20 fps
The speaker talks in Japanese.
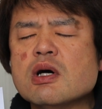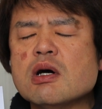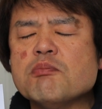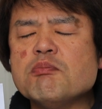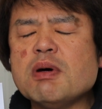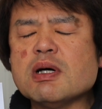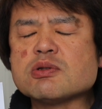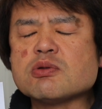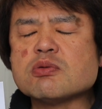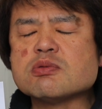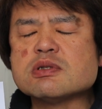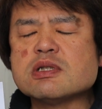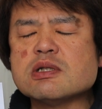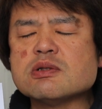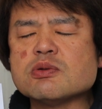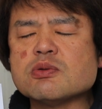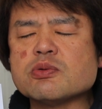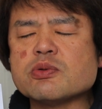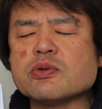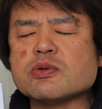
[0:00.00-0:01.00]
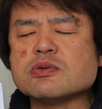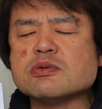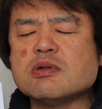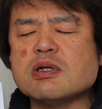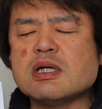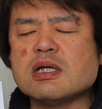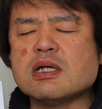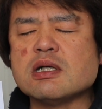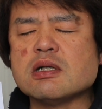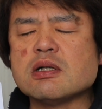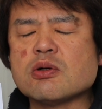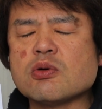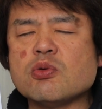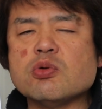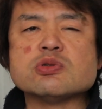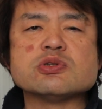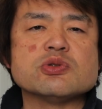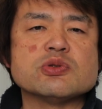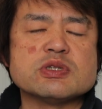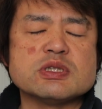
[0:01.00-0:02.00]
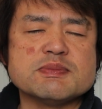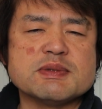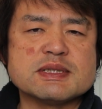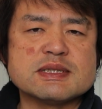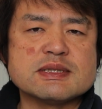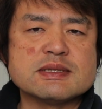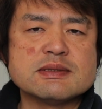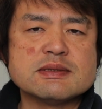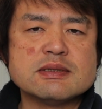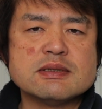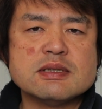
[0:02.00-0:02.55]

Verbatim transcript: まあ、得点能力は向上します